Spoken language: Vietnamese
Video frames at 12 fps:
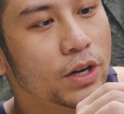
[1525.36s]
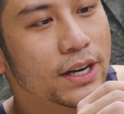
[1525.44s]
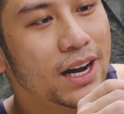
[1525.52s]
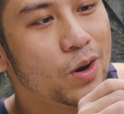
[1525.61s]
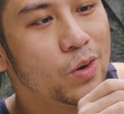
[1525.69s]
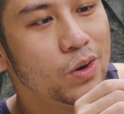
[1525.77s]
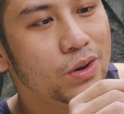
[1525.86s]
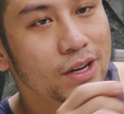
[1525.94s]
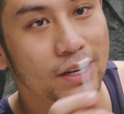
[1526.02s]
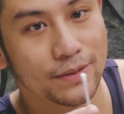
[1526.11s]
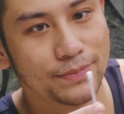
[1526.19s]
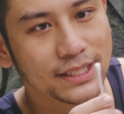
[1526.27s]
một cái đầu,
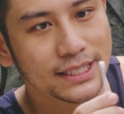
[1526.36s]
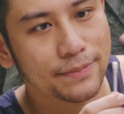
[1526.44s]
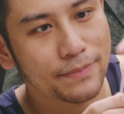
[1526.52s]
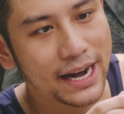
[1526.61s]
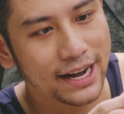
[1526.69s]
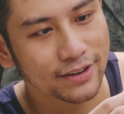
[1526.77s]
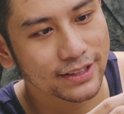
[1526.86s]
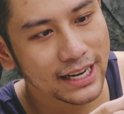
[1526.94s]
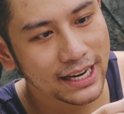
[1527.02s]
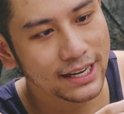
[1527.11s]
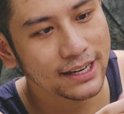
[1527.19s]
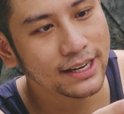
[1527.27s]
mình sẽ bẻ nó
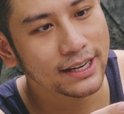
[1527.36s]
ra,